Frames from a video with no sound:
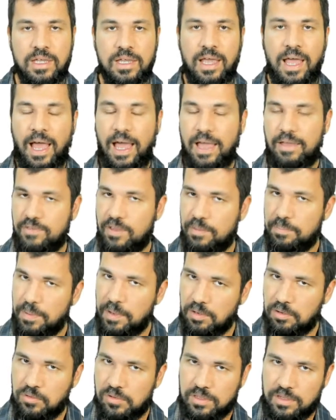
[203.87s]
Aí vem a
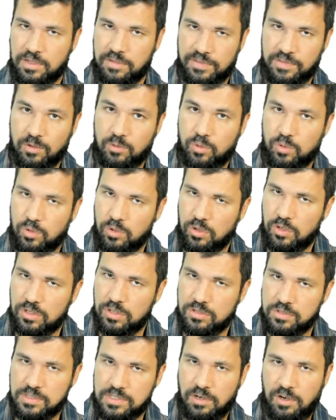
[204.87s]
pergunta, então
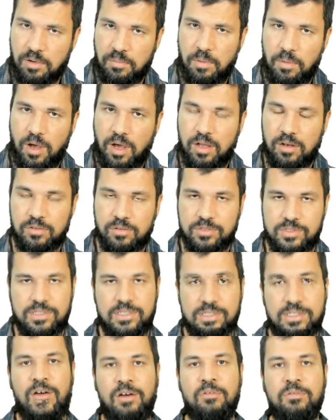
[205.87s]
todos são
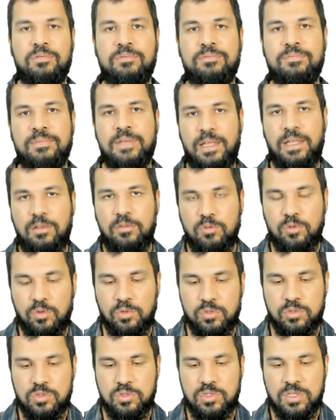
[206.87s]
homólogos? Não, nem
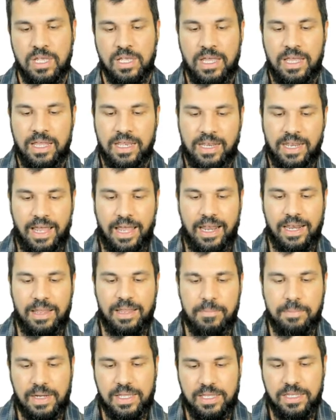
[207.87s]
todos. Né?
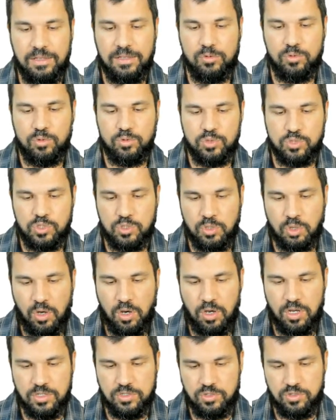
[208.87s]
Lembra que dos
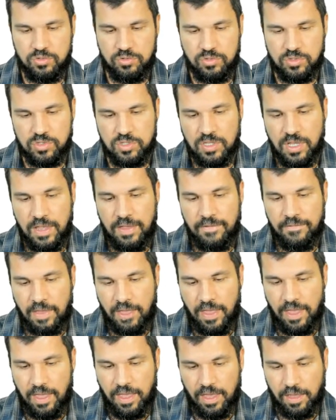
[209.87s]
nossos
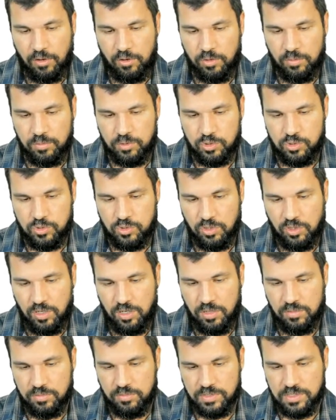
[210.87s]
é,
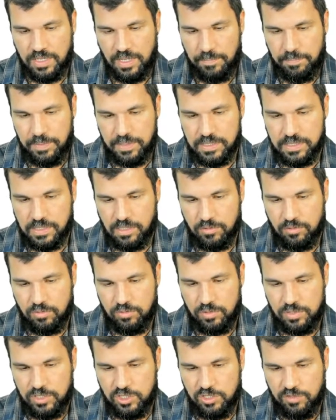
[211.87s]
cromossomos, né? pensando
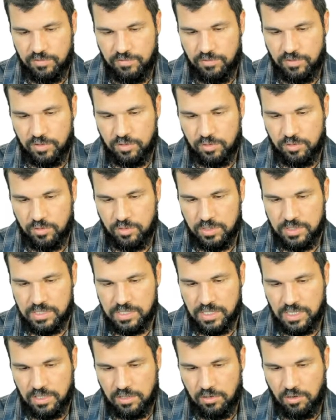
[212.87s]
no indivíduo
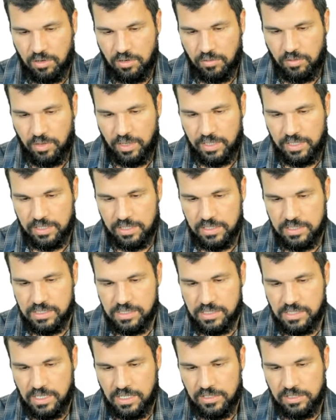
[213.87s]
2N igual a
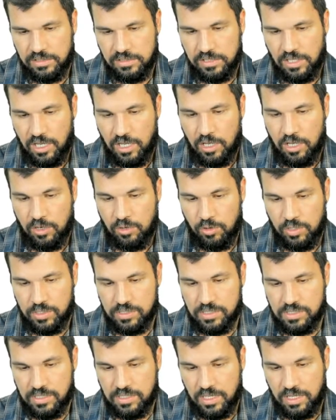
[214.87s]
46,
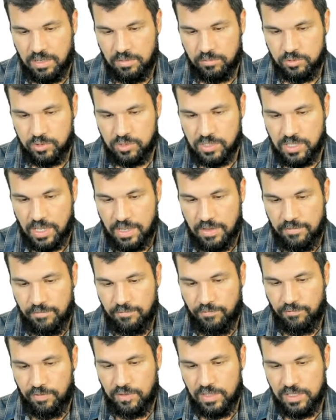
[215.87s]
nós temos
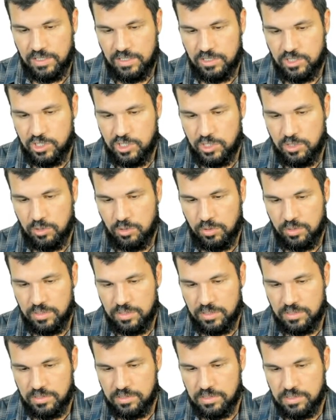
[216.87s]

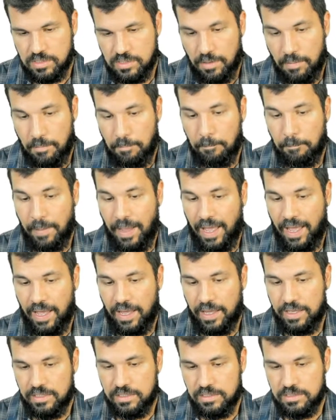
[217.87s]
22
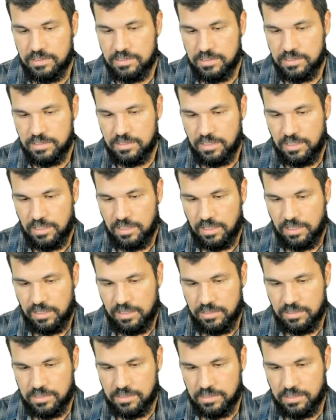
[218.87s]
pares
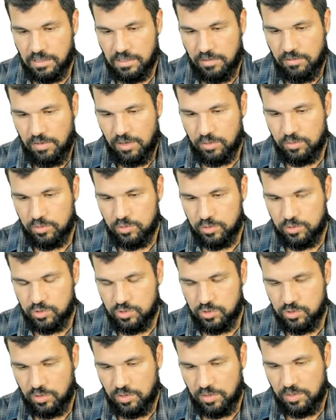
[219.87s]
que são
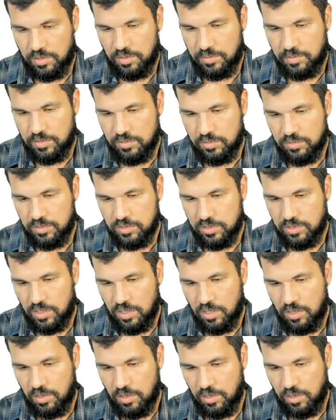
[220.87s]
autossômicos,
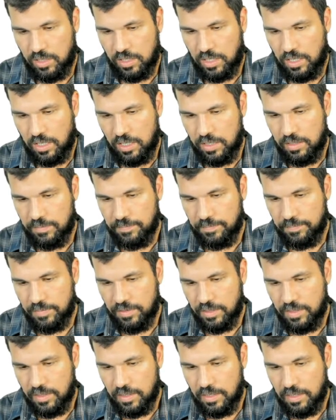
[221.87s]
ok?
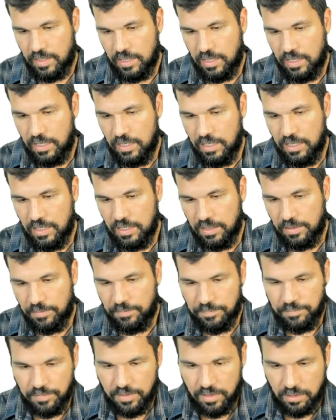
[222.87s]
E
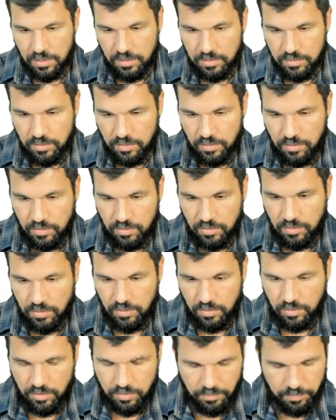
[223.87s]

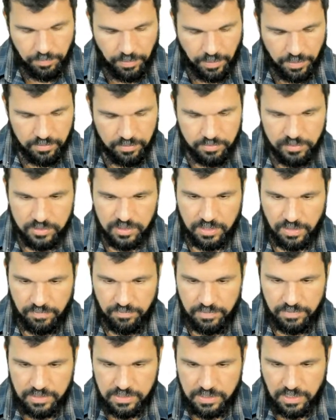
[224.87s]
Opa,
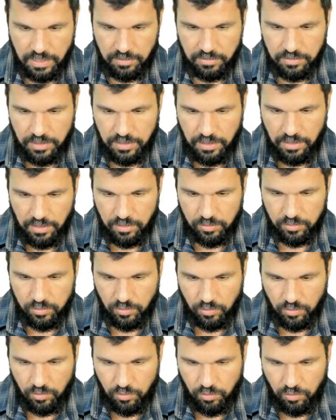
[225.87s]
escrevi certo, né?
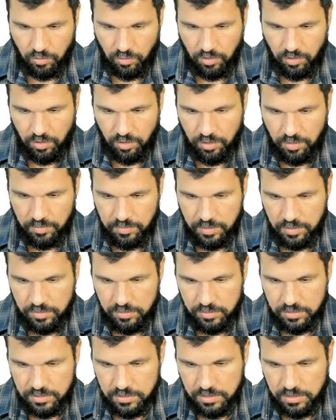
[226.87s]

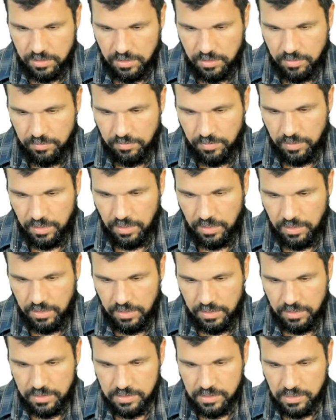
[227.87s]
Autossômicos,
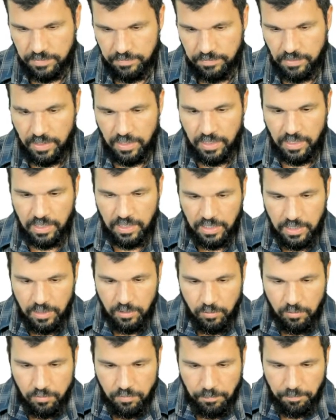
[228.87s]
beleza. E
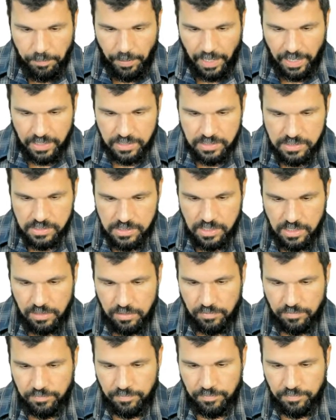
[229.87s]
um parzinho,